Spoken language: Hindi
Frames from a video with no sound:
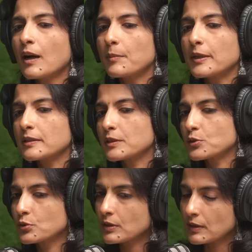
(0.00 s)
मैंने ये
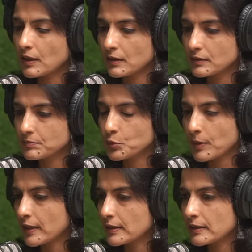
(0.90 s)
युद्ध
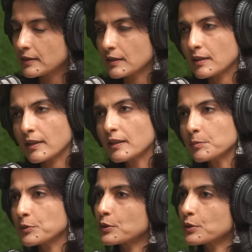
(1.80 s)
तुम्हारे लिए नहीं लड़ा है अपने